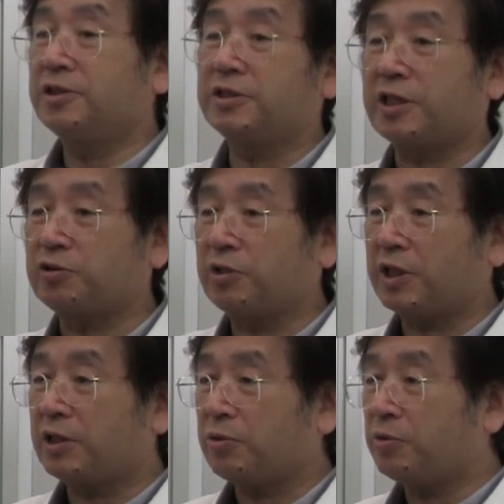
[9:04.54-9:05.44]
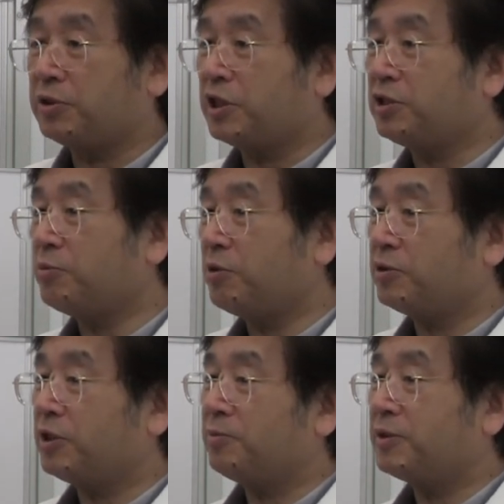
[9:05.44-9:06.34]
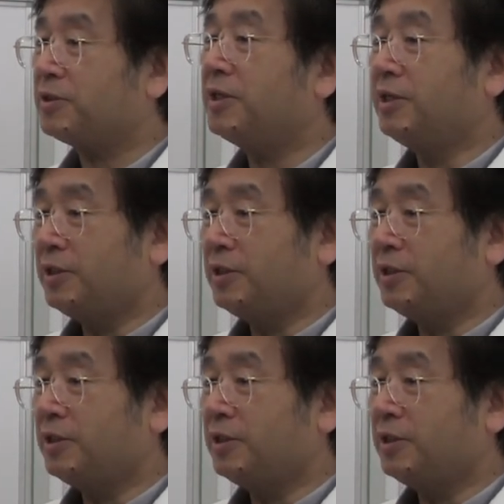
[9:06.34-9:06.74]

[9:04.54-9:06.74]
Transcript: 診察の中でこういう説明をしています